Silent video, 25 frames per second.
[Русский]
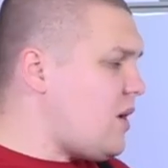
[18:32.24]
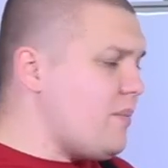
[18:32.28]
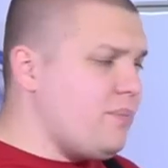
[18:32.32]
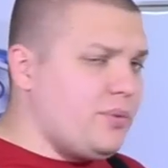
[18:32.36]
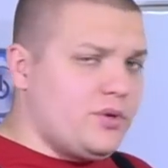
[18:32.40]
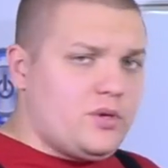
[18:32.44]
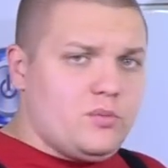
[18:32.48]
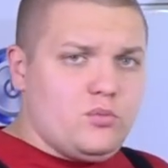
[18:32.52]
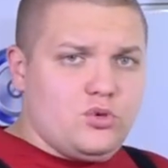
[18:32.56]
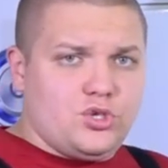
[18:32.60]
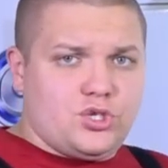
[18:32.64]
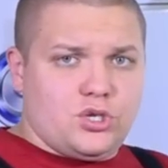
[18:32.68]

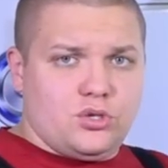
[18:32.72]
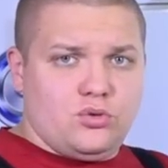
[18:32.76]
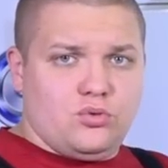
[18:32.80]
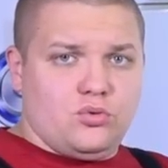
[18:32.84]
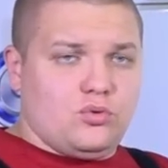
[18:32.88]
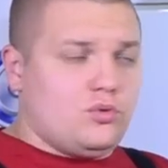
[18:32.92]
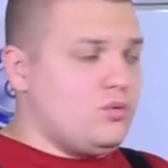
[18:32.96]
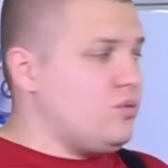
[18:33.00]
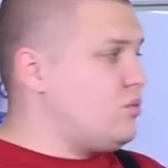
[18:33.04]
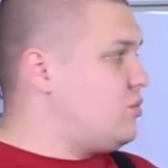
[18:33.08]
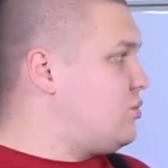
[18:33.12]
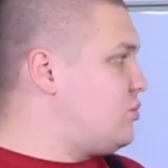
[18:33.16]
Потому что,
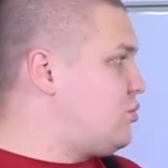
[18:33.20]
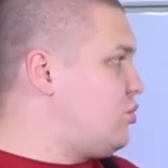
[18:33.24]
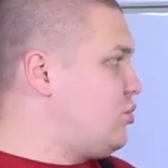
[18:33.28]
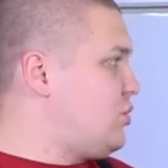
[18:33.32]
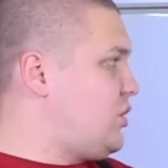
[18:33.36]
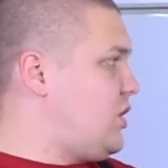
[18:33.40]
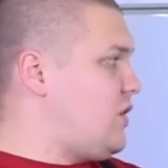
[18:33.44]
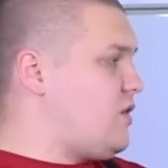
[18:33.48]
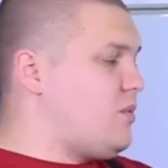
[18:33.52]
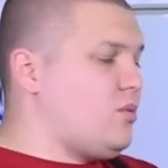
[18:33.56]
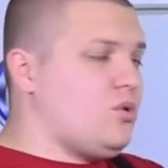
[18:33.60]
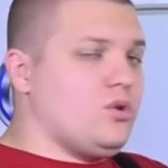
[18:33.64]
ну,
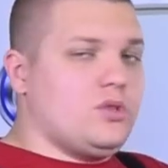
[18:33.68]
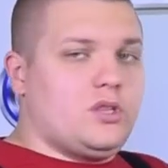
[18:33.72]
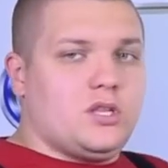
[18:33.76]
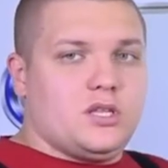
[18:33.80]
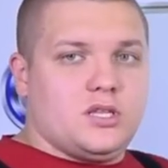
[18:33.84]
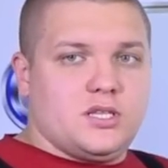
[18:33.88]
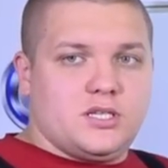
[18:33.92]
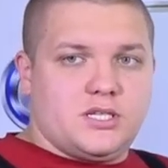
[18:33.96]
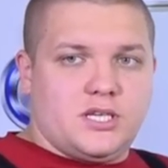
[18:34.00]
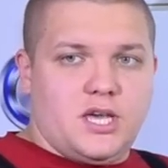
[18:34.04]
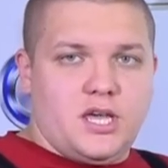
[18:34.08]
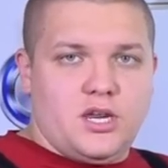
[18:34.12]
тут я вам хоть
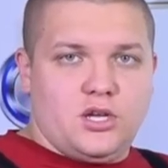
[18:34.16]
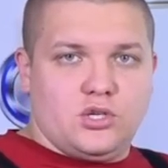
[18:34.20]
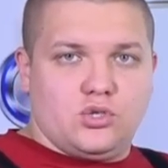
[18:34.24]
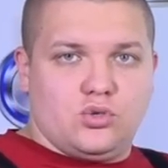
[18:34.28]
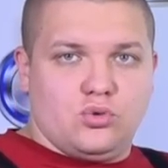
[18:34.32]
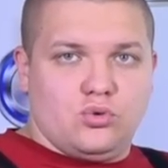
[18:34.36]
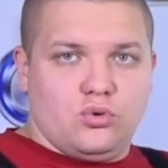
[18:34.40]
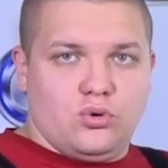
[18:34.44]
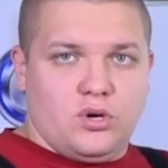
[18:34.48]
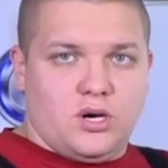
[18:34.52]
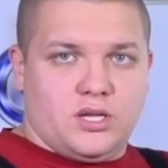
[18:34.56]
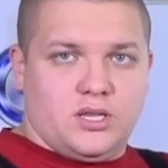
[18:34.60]
на доске
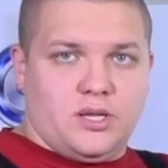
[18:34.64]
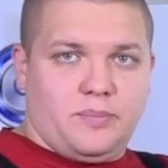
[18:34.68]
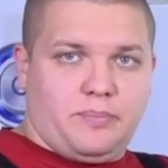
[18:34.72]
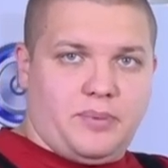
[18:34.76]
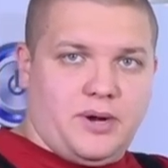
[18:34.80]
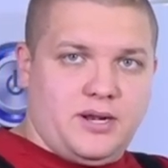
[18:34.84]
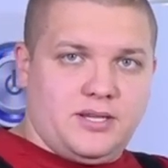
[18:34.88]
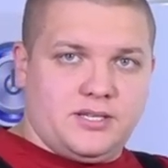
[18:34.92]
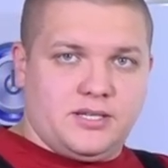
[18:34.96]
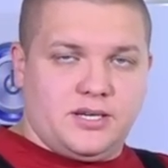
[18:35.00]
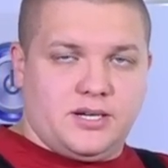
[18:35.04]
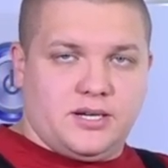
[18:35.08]
рисую, а на
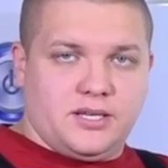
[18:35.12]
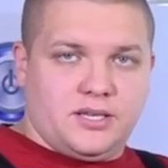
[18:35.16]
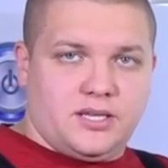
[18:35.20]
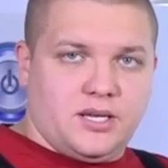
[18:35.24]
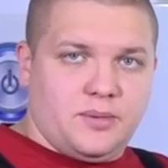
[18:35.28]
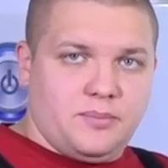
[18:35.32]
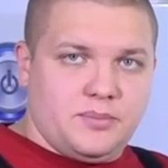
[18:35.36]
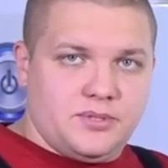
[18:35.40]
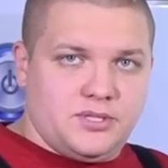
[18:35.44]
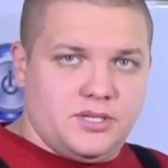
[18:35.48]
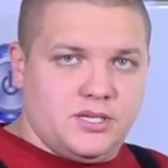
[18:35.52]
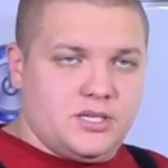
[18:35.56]
пальцах
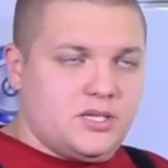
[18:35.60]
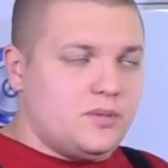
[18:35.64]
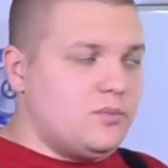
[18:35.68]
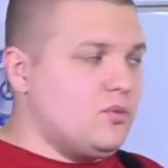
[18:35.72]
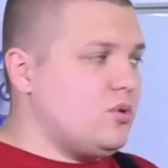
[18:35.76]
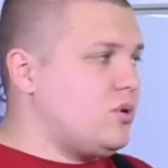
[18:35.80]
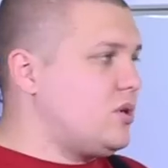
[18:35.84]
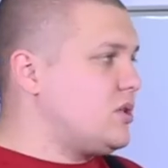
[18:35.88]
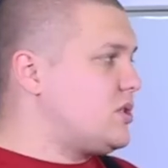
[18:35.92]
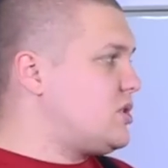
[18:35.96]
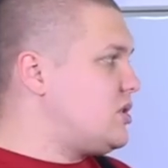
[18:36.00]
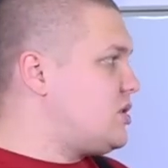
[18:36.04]
это объяснить
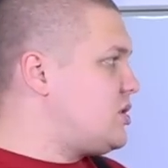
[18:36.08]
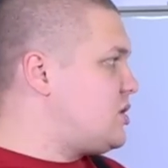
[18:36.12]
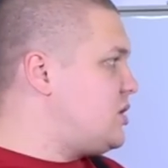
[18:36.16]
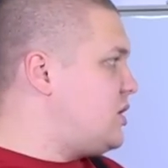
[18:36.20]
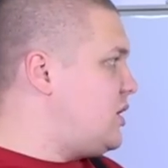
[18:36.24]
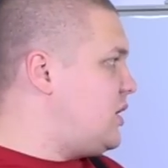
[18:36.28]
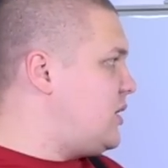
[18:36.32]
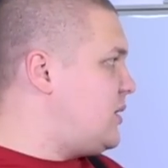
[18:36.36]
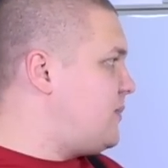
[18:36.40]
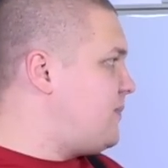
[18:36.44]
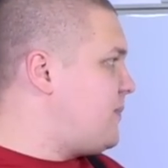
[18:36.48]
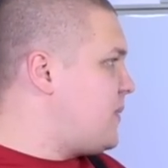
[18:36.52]
немного
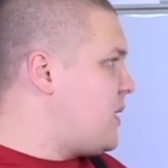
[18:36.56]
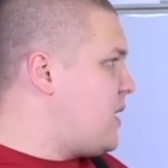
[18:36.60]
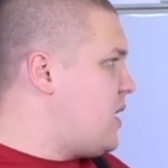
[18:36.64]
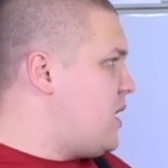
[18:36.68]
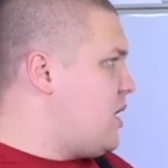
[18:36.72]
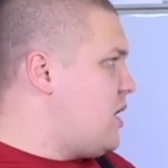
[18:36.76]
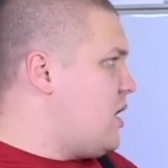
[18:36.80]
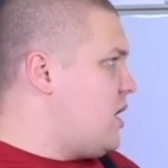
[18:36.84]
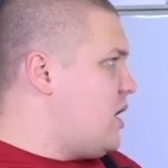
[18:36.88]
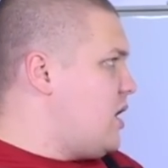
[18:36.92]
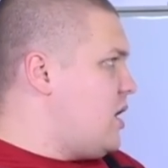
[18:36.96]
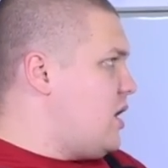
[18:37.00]
сложнее.
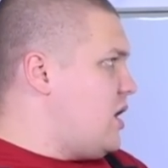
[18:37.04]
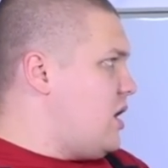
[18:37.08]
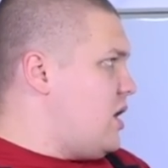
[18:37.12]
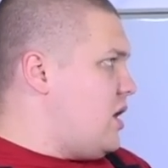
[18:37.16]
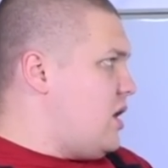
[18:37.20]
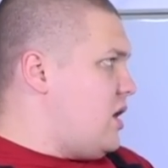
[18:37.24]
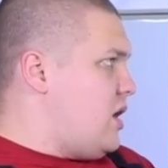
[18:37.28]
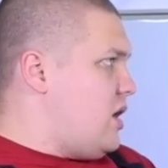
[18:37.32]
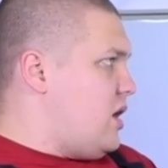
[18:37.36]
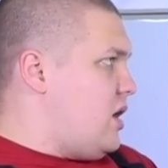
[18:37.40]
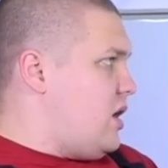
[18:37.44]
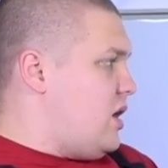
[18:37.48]

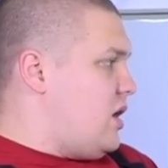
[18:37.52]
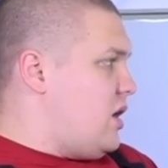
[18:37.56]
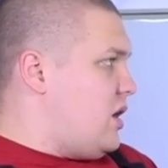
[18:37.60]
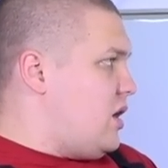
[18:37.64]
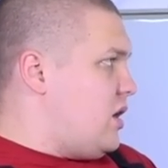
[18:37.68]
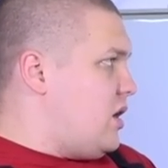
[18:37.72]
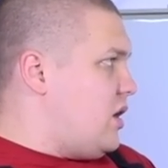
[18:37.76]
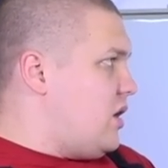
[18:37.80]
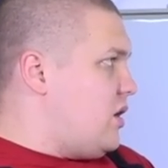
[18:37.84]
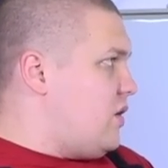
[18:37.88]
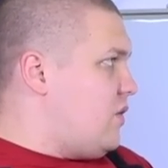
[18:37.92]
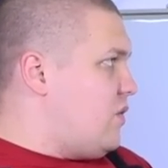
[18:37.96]

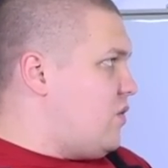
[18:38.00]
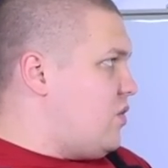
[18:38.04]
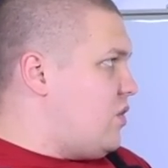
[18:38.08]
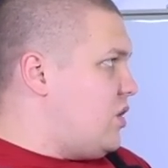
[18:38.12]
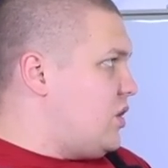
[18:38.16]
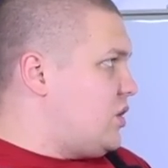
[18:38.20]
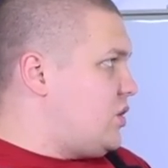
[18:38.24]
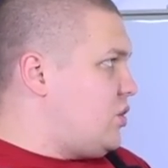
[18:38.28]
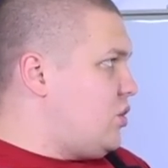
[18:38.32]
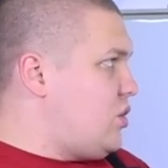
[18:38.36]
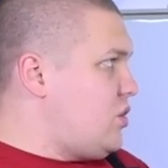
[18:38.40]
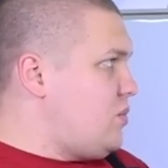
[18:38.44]

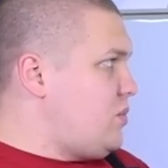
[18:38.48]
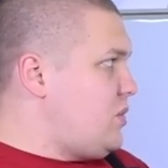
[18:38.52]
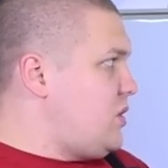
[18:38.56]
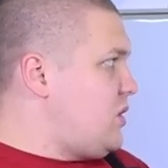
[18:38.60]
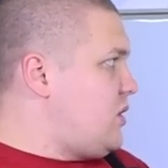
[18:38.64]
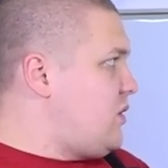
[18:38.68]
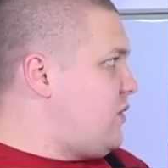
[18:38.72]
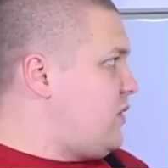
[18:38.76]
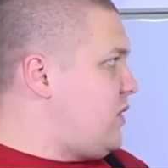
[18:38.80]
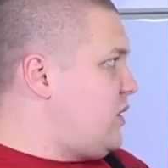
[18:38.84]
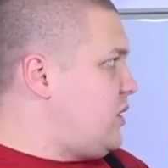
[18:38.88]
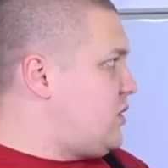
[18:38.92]
Вот, и он
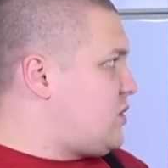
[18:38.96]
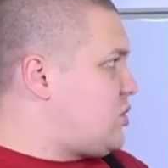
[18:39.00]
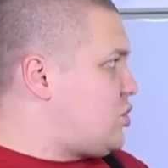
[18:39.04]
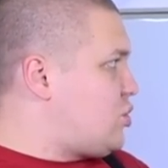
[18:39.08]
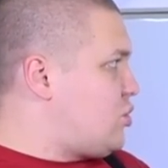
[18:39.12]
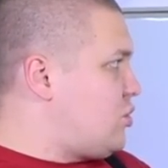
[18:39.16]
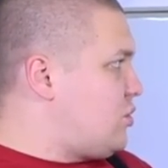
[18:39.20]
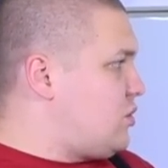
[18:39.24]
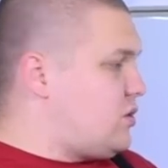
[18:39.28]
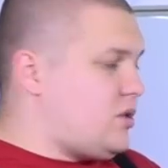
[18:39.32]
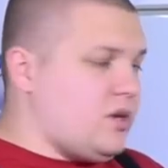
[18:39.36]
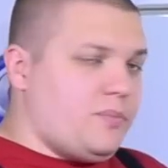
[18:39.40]
мне говорит,
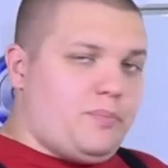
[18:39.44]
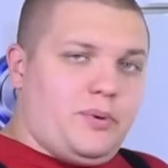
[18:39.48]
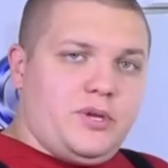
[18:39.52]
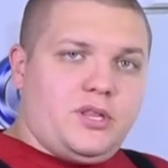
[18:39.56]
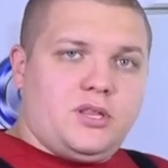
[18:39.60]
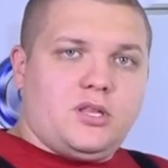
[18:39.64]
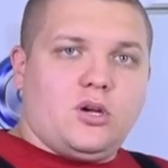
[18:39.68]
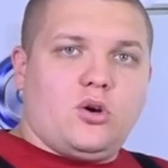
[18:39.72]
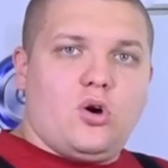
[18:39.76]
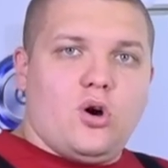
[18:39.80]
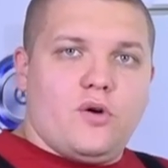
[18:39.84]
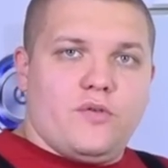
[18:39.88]
что да
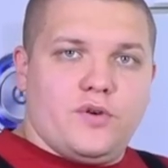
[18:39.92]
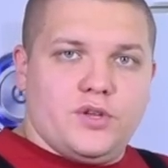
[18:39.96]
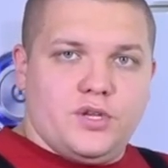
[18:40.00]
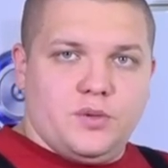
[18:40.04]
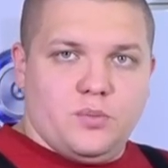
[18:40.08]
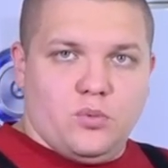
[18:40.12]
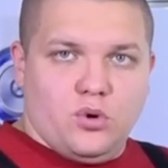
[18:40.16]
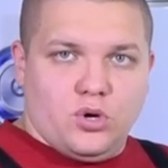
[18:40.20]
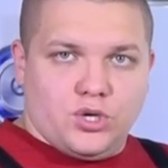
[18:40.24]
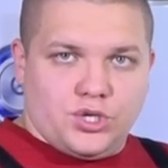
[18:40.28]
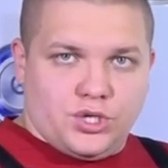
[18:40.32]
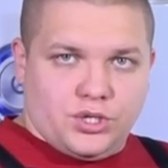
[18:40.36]
быть такого
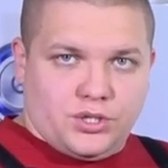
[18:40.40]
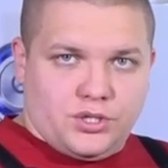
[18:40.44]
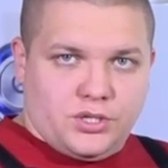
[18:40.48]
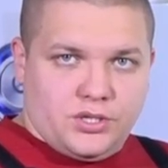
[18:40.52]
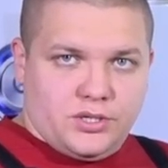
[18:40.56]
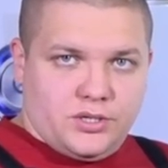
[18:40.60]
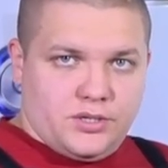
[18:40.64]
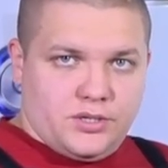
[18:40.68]
не может.